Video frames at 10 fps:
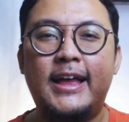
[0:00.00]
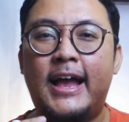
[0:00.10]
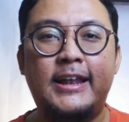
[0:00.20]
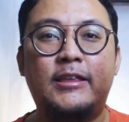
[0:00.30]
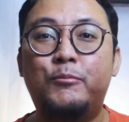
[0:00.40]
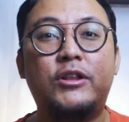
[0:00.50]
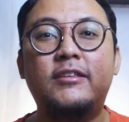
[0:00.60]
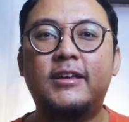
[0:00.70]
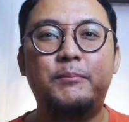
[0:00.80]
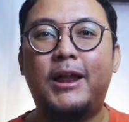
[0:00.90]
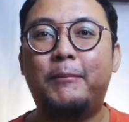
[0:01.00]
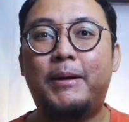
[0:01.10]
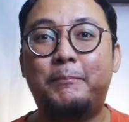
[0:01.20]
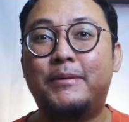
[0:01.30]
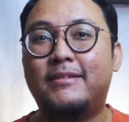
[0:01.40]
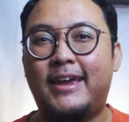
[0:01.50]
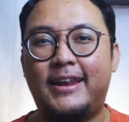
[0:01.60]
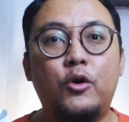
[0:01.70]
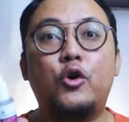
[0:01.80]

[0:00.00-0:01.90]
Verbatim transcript: nggak disebutin sih berapa persen.